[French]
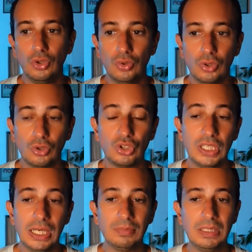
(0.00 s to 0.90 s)
euh, qui est
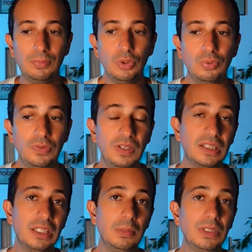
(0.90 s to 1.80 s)
un petit peu plus
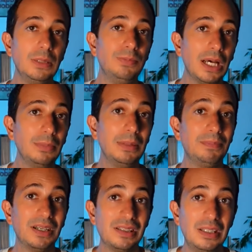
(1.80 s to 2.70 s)
flexible, qui permet
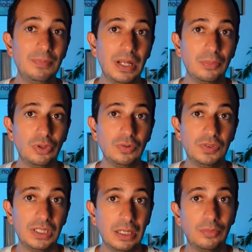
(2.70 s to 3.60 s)
principalement
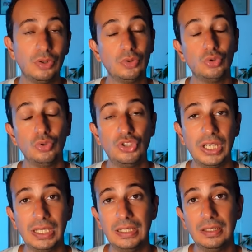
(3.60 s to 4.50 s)
finalement de
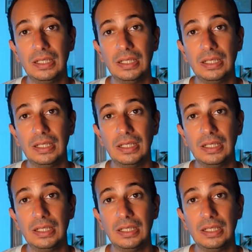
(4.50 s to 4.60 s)
gérer